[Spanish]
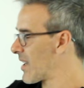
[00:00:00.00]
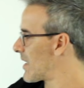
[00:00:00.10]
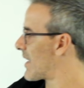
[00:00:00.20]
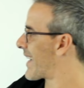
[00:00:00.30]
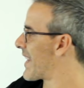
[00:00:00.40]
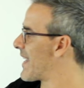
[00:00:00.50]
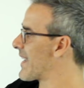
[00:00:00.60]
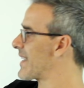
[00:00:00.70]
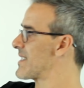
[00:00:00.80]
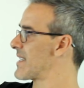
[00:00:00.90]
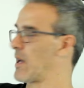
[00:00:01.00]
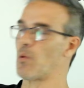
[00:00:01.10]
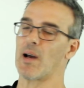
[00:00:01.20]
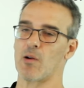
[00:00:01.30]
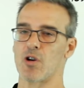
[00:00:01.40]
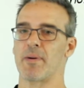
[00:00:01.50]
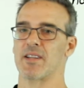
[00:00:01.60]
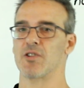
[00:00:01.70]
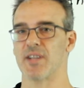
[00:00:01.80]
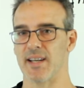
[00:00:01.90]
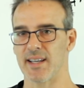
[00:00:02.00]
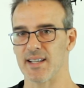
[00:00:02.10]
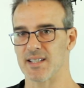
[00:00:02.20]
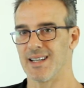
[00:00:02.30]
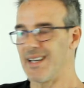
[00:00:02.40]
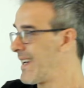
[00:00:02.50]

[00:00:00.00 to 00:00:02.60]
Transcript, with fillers: y g de x, igual a 1 partido entre x,